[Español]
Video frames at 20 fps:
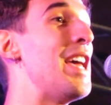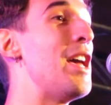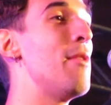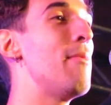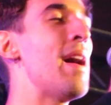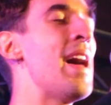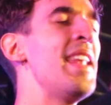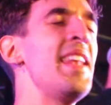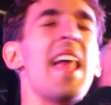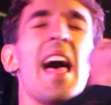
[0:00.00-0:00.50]
le
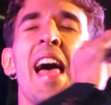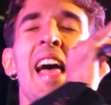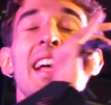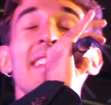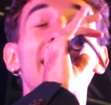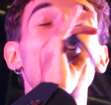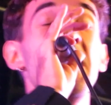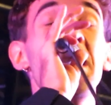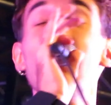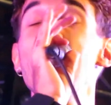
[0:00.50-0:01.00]
van
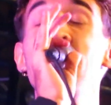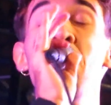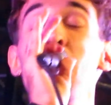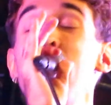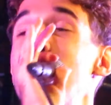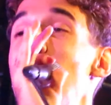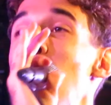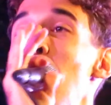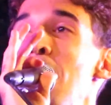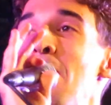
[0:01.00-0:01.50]
tirando
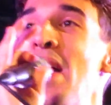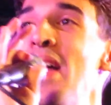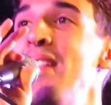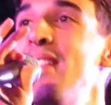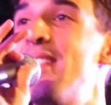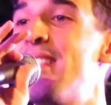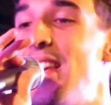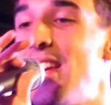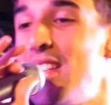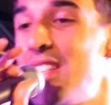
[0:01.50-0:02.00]

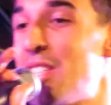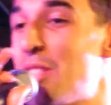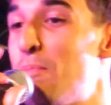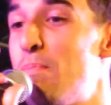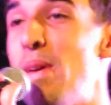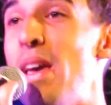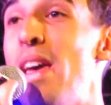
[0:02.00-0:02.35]
tomates,